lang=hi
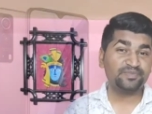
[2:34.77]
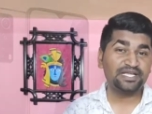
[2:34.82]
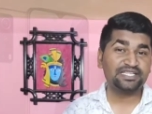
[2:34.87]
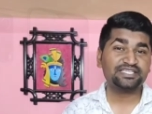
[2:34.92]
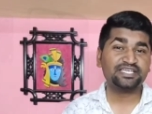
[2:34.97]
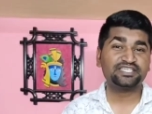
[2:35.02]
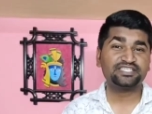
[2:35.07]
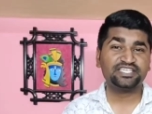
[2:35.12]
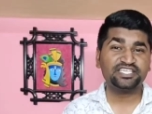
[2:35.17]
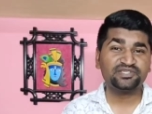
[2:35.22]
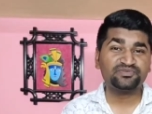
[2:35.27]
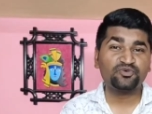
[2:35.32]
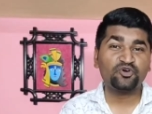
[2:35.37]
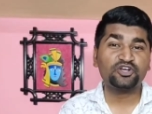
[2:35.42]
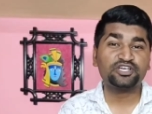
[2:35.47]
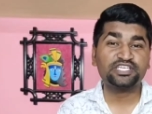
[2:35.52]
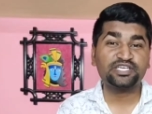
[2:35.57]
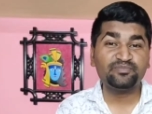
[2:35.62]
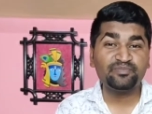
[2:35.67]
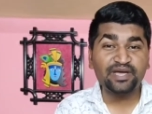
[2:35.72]
बात करते हैं इस
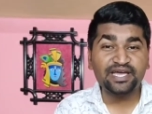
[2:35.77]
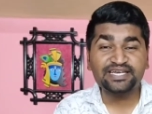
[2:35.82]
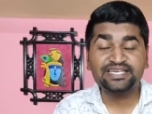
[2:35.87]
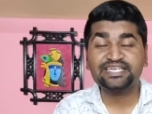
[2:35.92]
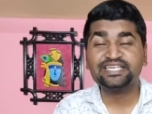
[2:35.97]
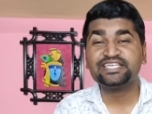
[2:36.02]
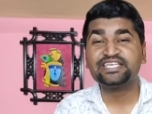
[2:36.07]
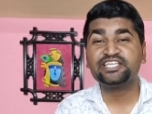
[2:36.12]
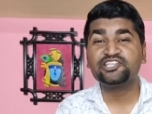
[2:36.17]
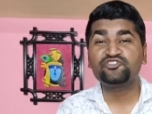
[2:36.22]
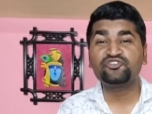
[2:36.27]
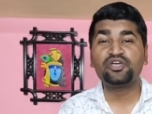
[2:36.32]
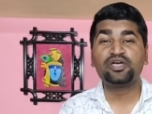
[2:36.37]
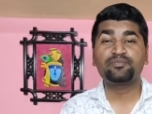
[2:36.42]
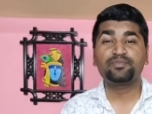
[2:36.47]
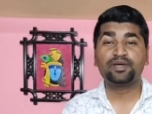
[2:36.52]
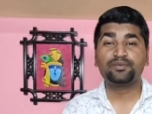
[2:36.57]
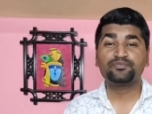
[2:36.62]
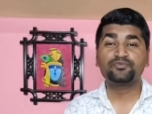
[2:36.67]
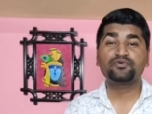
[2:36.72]
फ़ोन की बैटरी की तो
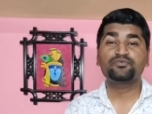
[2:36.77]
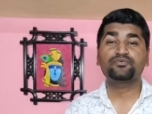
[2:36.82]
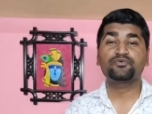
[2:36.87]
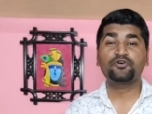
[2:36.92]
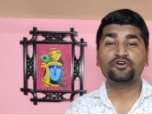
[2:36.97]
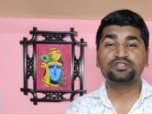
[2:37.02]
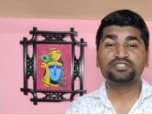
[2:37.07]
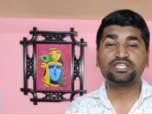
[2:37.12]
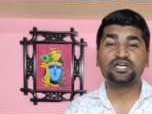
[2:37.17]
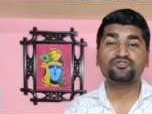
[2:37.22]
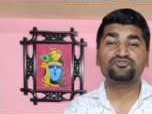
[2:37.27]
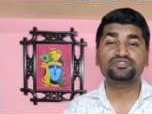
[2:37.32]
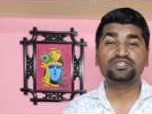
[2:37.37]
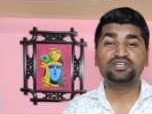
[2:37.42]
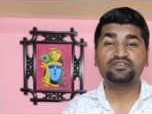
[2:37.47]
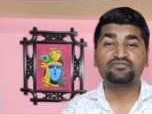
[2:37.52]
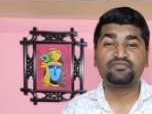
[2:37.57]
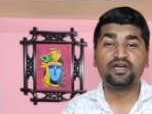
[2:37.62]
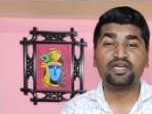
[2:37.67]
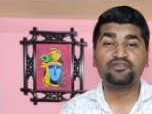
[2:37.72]
यहाँ पे आपको
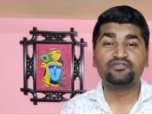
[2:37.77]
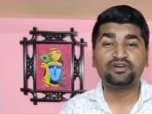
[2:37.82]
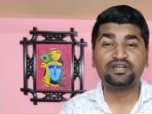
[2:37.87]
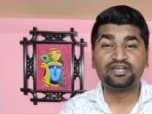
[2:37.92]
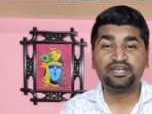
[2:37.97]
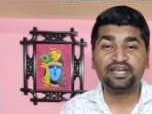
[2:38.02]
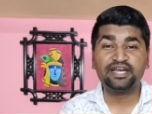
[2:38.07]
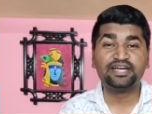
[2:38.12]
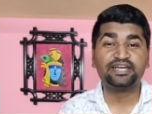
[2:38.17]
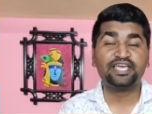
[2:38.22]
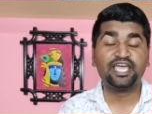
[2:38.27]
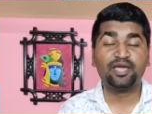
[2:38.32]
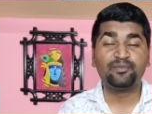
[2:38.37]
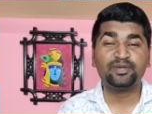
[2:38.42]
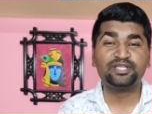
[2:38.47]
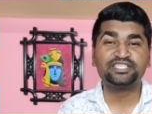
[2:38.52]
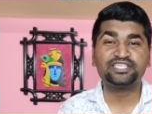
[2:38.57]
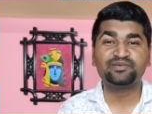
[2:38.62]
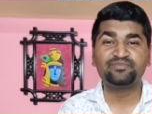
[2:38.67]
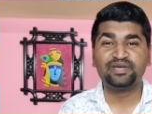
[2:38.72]
4500
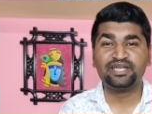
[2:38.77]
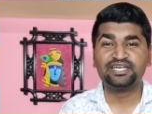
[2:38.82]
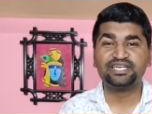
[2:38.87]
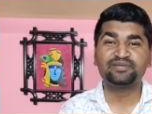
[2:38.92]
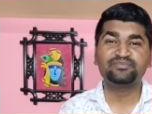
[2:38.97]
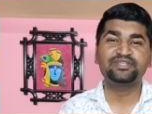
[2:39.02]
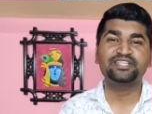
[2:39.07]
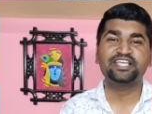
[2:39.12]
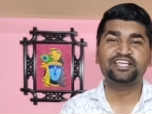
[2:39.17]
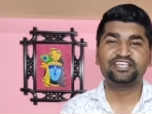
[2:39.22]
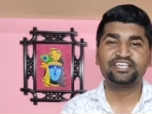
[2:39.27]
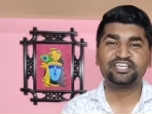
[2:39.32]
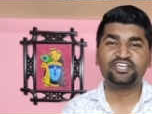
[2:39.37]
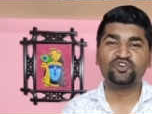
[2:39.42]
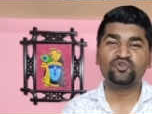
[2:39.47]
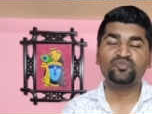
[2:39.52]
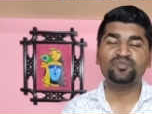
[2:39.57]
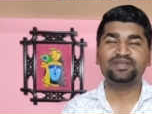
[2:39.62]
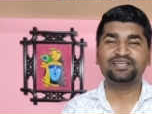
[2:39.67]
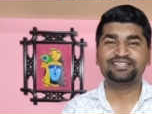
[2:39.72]
mAh की बैटरी भी देखने
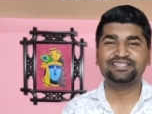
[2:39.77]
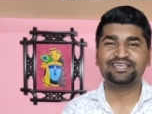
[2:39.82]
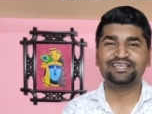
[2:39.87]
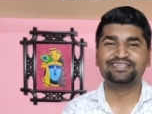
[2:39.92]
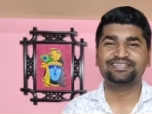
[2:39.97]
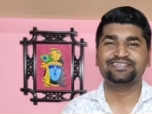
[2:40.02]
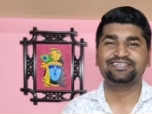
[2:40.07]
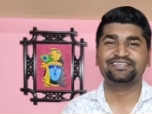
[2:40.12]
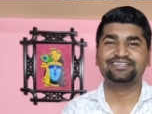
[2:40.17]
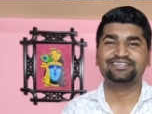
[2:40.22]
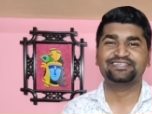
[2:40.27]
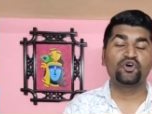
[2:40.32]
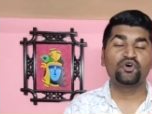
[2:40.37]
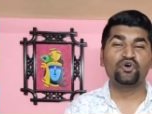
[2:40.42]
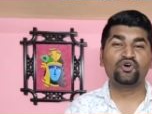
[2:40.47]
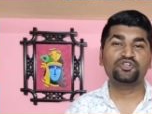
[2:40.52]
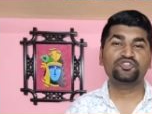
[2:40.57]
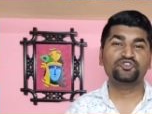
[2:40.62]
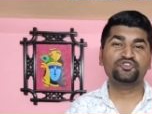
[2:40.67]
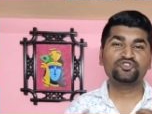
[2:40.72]
को मिल जाएगी
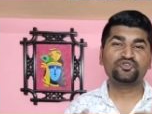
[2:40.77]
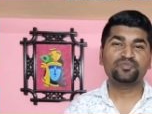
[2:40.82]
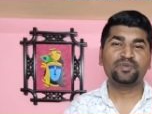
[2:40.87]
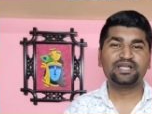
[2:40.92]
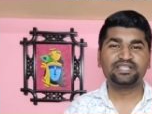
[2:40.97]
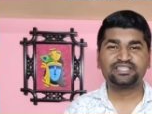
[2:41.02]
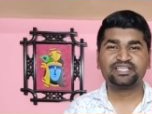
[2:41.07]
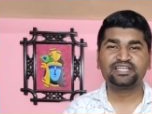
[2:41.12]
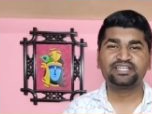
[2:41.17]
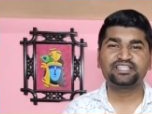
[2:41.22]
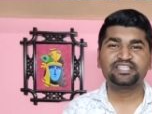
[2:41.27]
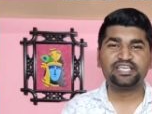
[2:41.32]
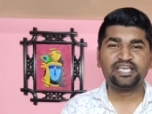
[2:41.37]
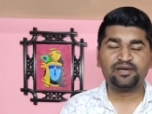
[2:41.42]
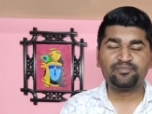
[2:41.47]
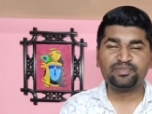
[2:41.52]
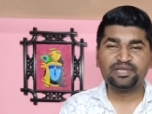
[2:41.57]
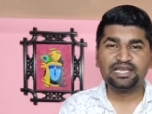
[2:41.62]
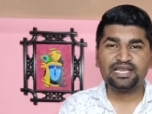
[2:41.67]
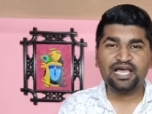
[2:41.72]
और दोस्तों बात करते हैं
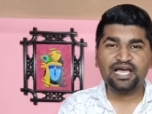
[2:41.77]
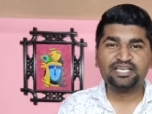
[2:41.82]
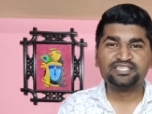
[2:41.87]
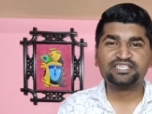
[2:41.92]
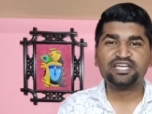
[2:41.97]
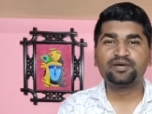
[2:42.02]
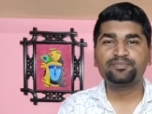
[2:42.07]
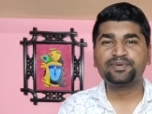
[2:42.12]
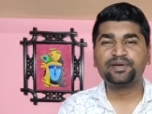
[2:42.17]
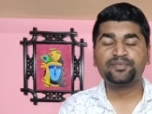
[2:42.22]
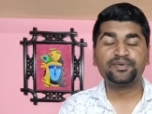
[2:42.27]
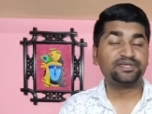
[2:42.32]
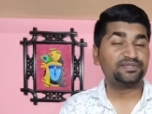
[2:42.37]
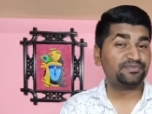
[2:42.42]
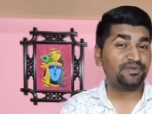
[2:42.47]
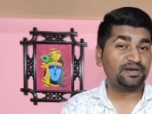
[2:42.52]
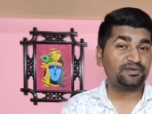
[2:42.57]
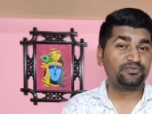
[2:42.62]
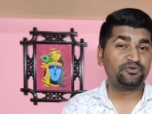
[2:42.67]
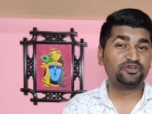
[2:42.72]
यहाँ पे लास्ट अपकमिंग
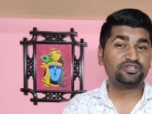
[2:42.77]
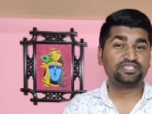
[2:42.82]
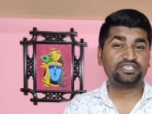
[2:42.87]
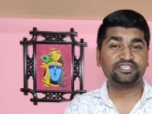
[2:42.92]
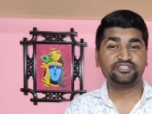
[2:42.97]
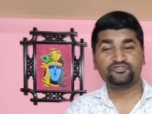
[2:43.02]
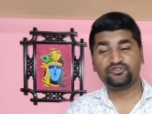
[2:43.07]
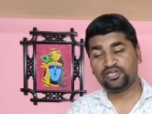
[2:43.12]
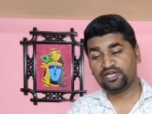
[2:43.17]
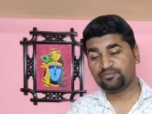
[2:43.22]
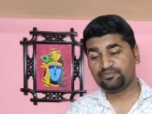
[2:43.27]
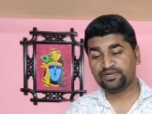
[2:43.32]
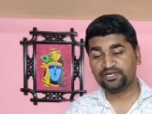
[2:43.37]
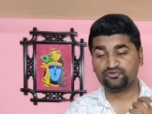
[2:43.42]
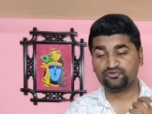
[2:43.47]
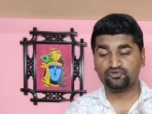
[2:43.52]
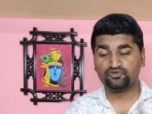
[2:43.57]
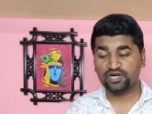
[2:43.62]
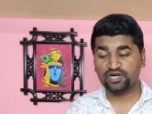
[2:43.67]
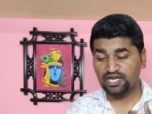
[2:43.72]
स्मार्टफोन की तो यहाँ पे
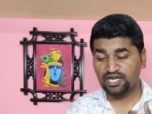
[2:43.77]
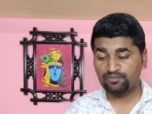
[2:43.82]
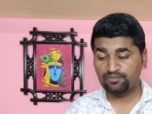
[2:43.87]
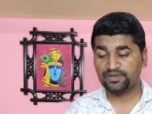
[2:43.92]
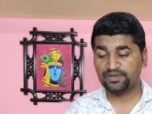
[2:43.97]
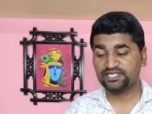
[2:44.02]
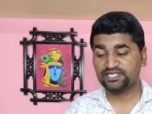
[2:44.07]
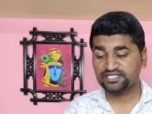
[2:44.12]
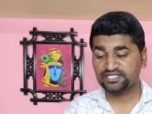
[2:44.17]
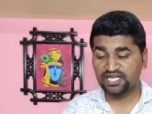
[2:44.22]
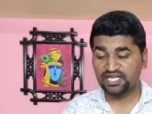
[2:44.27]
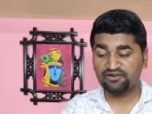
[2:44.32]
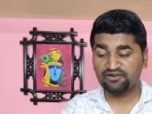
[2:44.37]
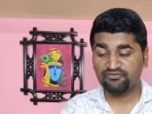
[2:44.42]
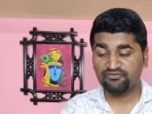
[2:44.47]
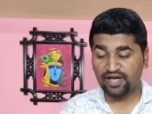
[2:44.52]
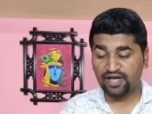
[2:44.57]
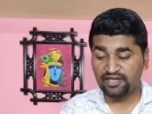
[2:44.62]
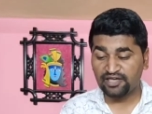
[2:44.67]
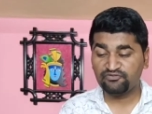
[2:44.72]
गूगल पिक्सल
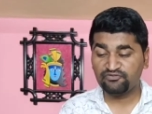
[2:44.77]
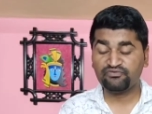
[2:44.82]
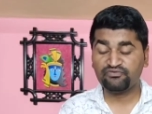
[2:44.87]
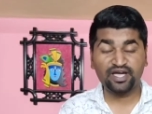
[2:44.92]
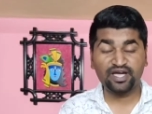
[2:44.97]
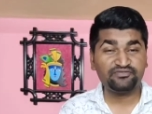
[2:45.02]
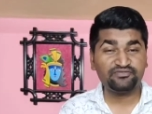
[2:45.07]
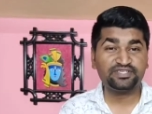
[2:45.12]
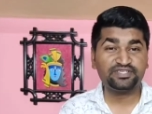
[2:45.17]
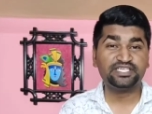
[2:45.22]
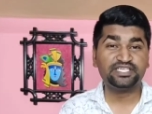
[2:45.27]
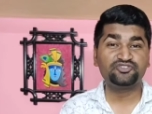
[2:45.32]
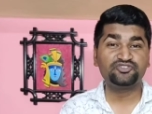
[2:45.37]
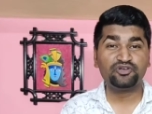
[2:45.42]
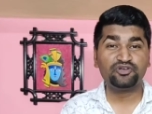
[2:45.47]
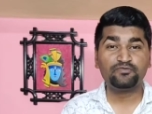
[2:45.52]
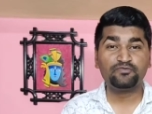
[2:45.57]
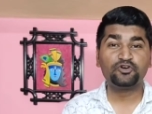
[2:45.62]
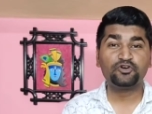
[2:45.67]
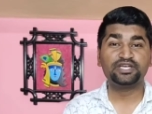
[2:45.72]
फाइव फाइव
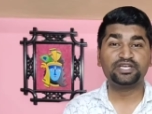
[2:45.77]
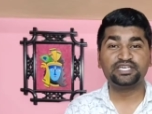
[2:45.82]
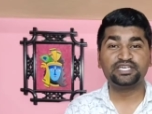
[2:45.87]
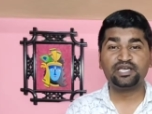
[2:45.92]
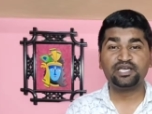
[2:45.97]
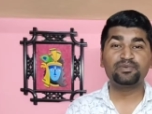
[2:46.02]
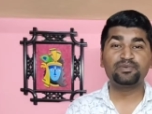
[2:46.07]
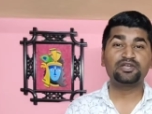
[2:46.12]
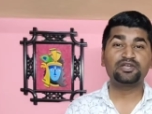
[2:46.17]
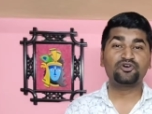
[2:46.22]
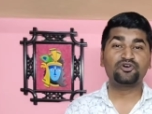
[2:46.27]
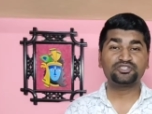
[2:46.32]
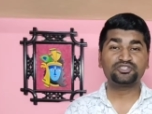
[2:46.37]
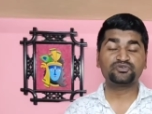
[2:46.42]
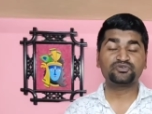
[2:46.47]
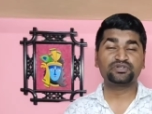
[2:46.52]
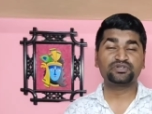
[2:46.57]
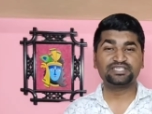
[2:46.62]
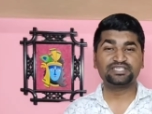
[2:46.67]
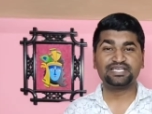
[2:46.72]
जो है वो इंडिया में
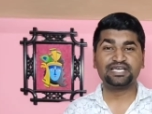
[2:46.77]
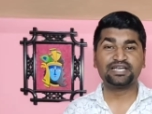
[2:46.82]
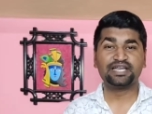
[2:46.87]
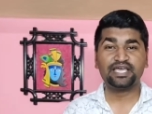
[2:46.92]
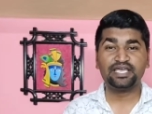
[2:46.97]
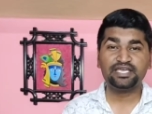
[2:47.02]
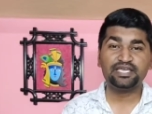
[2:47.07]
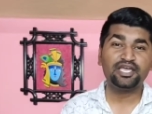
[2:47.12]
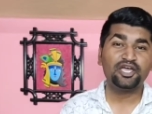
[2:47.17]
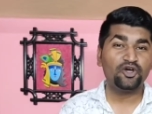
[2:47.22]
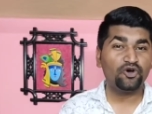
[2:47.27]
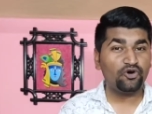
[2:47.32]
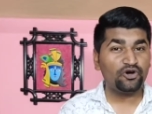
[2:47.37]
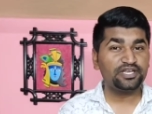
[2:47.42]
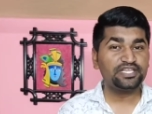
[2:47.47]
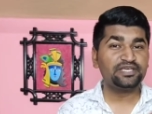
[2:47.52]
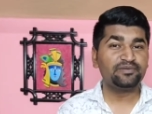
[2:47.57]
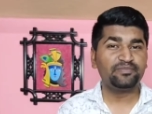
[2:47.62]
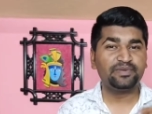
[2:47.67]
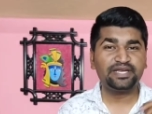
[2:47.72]
लॉन्च होने जा रहा है
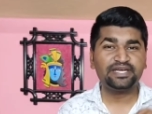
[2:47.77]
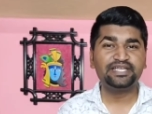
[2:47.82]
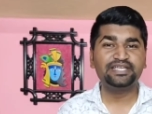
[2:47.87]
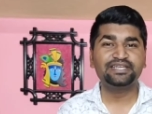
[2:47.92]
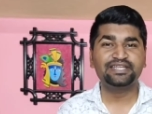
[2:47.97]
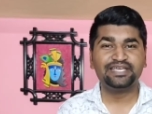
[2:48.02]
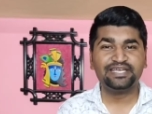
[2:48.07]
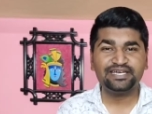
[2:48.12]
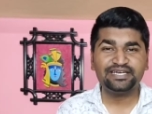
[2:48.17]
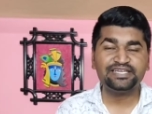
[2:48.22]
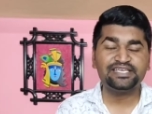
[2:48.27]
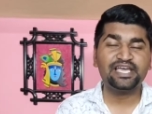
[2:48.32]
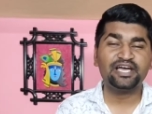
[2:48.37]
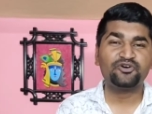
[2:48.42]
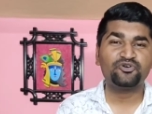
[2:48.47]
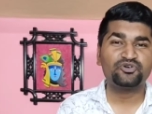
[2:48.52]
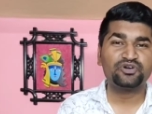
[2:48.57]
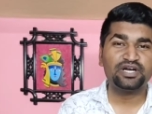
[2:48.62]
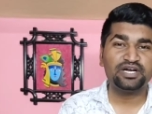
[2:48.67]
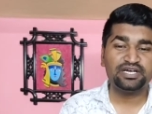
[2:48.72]
और ये मेड इन इंडिया
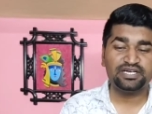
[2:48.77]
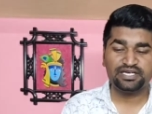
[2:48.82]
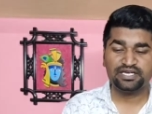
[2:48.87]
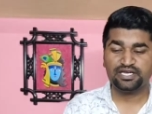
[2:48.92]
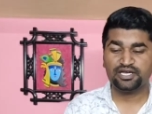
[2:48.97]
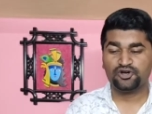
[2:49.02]
होगा